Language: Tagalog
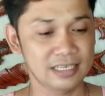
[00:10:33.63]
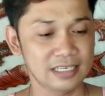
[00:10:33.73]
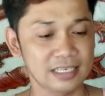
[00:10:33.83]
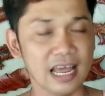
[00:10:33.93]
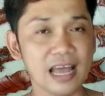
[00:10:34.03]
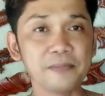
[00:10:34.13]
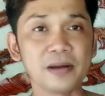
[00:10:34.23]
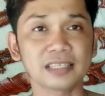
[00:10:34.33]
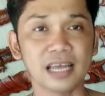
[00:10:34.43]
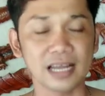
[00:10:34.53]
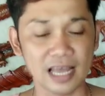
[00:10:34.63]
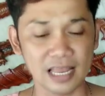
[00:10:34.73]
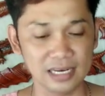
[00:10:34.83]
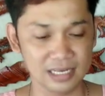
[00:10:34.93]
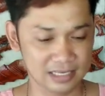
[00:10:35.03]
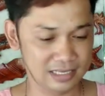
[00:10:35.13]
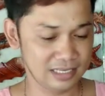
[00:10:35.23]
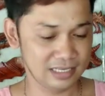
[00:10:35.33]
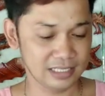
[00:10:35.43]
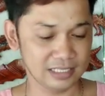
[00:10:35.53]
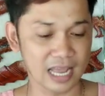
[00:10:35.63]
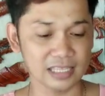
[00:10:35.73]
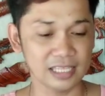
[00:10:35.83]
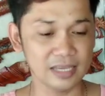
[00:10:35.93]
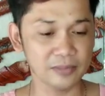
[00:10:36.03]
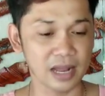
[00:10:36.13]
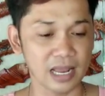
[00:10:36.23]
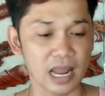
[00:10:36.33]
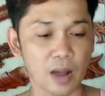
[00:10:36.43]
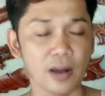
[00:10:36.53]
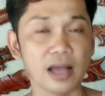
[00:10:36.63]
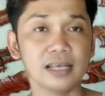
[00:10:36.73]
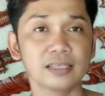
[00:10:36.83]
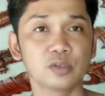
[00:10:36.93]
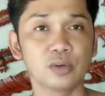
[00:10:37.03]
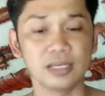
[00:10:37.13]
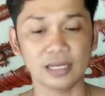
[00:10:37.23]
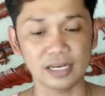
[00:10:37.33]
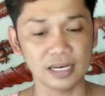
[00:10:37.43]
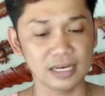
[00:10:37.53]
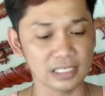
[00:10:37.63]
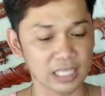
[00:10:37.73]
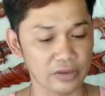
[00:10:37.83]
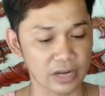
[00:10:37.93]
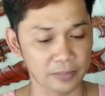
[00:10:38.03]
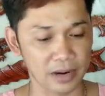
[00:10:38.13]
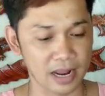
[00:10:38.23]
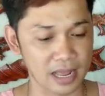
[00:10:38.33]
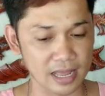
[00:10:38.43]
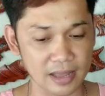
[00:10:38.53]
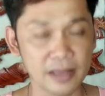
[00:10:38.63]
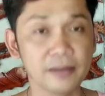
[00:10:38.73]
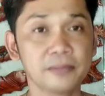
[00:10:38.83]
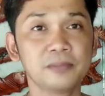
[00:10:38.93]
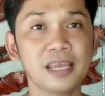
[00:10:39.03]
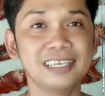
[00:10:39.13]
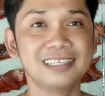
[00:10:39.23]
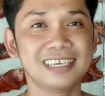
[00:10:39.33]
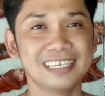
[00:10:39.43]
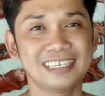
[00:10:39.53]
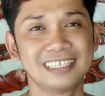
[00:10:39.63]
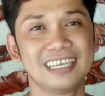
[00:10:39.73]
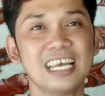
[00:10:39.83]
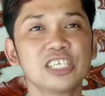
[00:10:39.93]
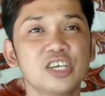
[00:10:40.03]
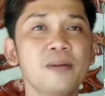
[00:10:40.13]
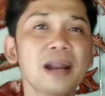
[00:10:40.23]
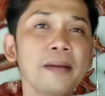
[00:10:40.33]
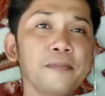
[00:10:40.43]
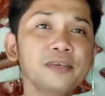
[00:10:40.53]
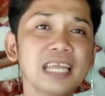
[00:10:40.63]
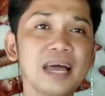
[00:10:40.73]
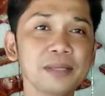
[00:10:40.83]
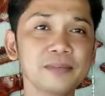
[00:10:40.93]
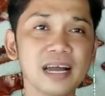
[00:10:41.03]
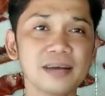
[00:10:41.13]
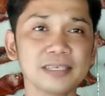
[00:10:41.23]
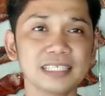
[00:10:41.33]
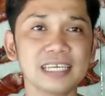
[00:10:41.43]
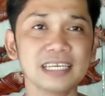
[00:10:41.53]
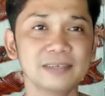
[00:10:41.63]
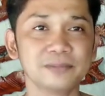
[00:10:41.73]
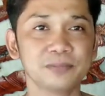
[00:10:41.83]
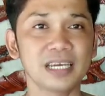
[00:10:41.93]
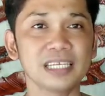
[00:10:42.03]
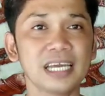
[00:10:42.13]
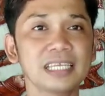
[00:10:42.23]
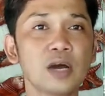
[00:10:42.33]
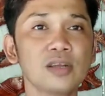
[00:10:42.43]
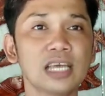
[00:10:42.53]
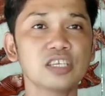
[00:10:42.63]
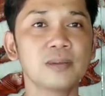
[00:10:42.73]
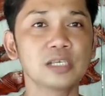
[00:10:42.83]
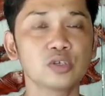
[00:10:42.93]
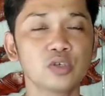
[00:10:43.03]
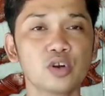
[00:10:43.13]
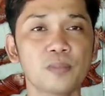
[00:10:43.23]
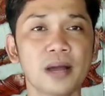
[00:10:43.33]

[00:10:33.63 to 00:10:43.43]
ng pagtanggal sa ating mga kalawang tuwing naglilinis tayo ng mga blade. Ayun. So maraming pong salamat mga kamaster. Magkita-kita ulit tayo sa mga susunod ko pang